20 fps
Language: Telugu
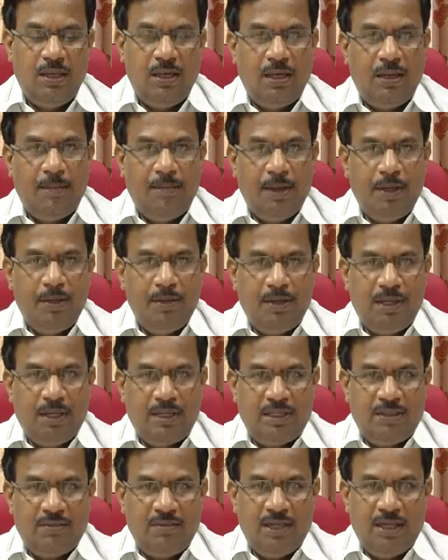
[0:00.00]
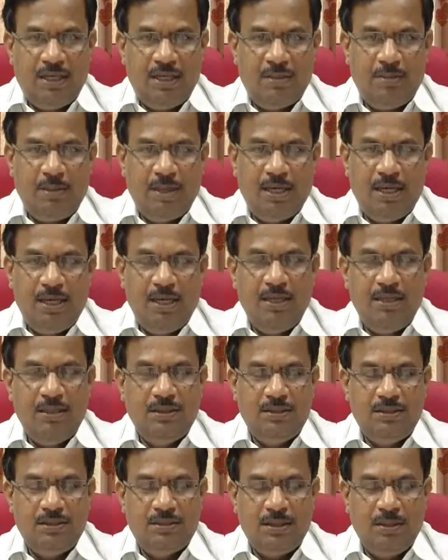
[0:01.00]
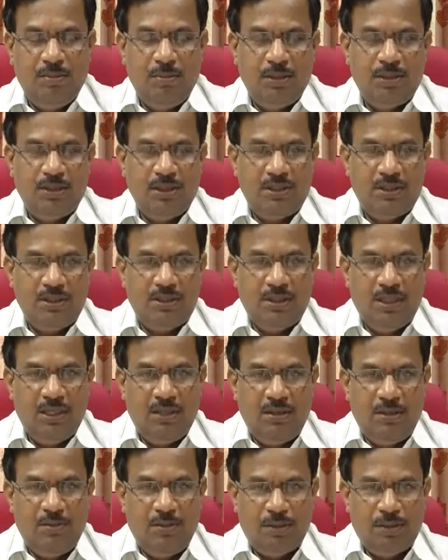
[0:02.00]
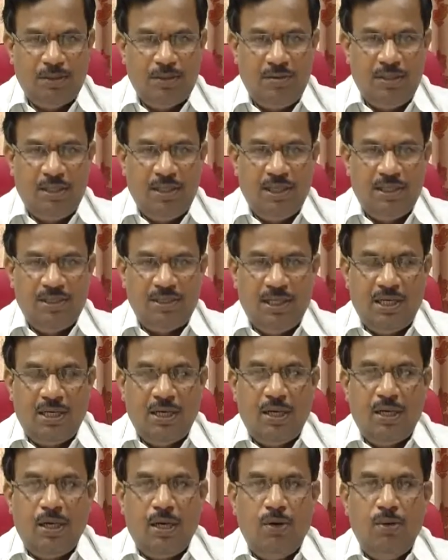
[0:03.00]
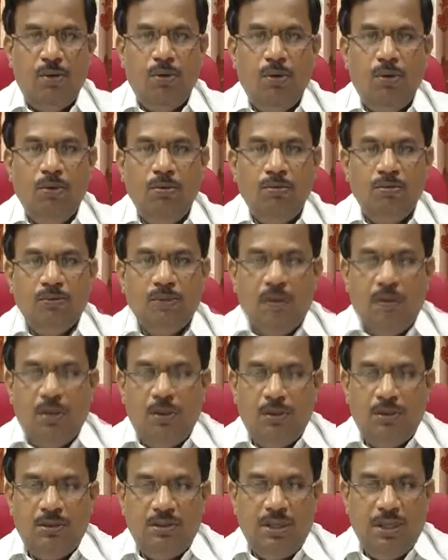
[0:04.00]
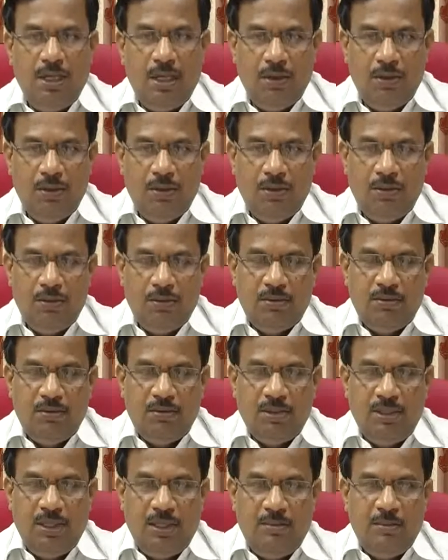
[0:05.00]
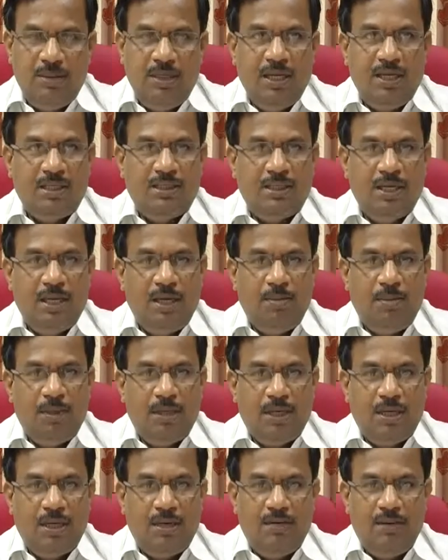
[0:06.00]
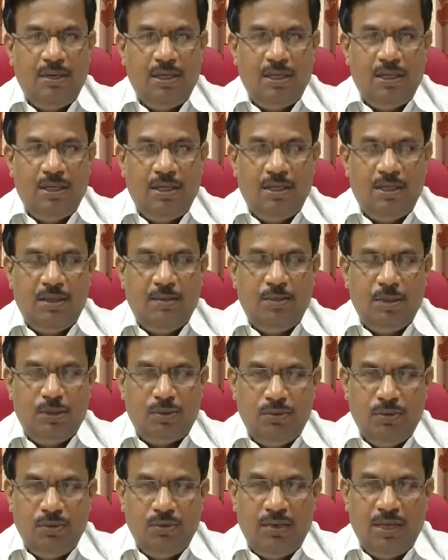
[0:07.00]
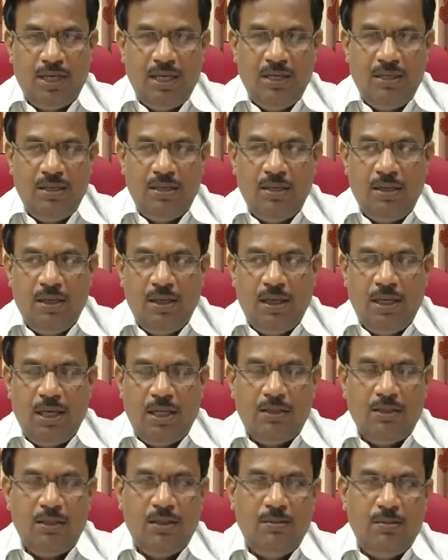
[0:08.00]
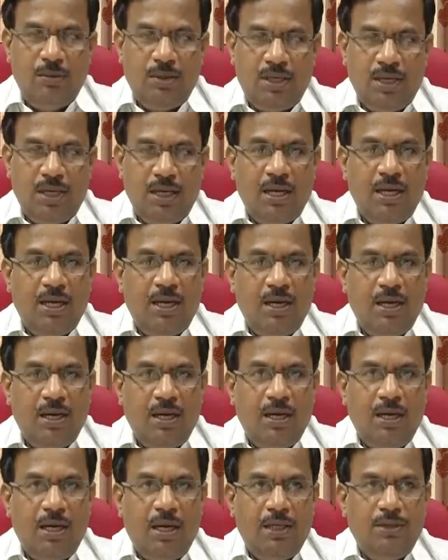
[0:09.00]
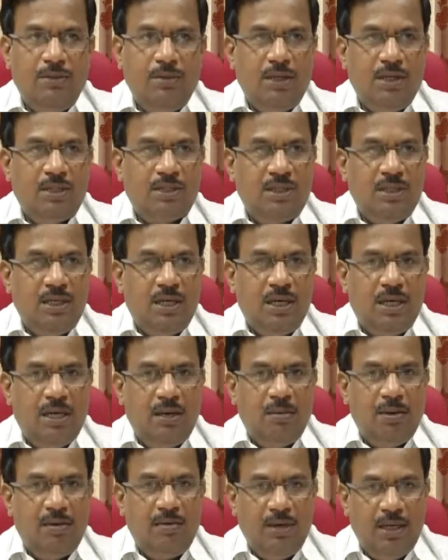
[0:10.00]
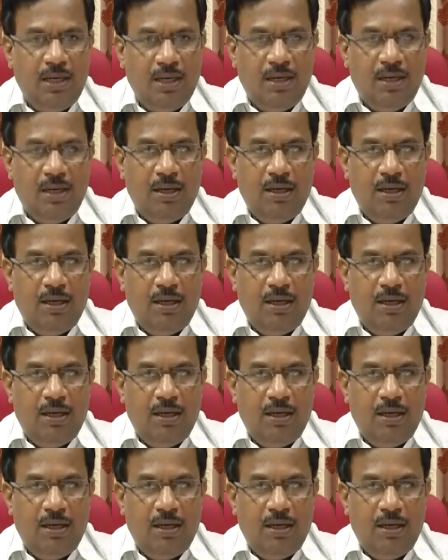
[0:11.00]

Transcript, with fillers: నా పేరు డాక్టర్ వెంకటరమణ అండి సంయుక్త సంచాలకుల పశుసంవర్ధక శాఖ కర్నూలు కర్నూలు జిల్లాలో ఎనిమిది లక్షల పదకొండు వేల పశువులు ఉన్నాయి అందులో ముఖ్యంగా ఐదు లక్షల నలభై వేల